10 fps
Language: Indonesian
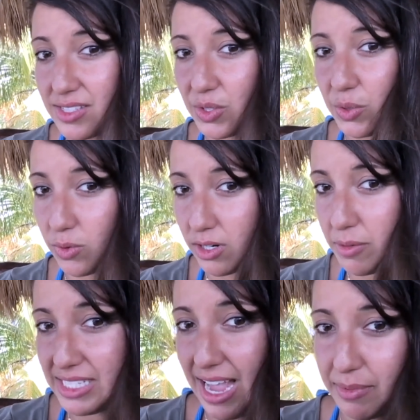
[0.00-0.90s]

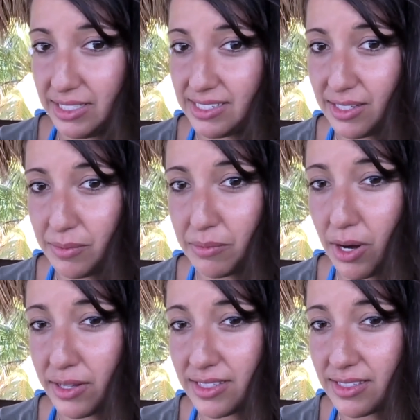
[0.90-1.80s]
Konsultasikan
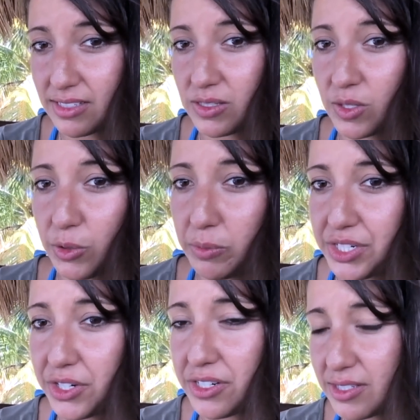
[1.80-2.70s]
dengan
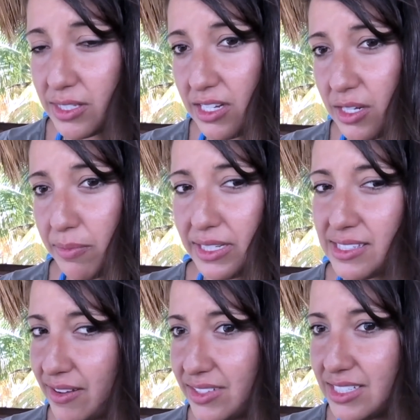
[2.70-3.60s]
profesional
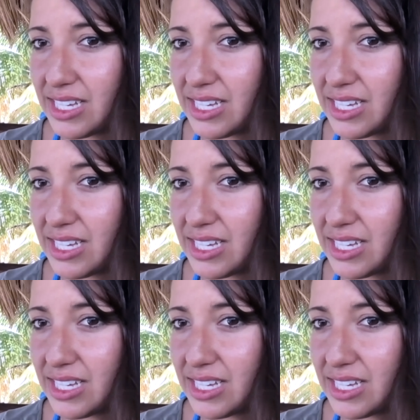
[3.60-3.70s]
kesehatan.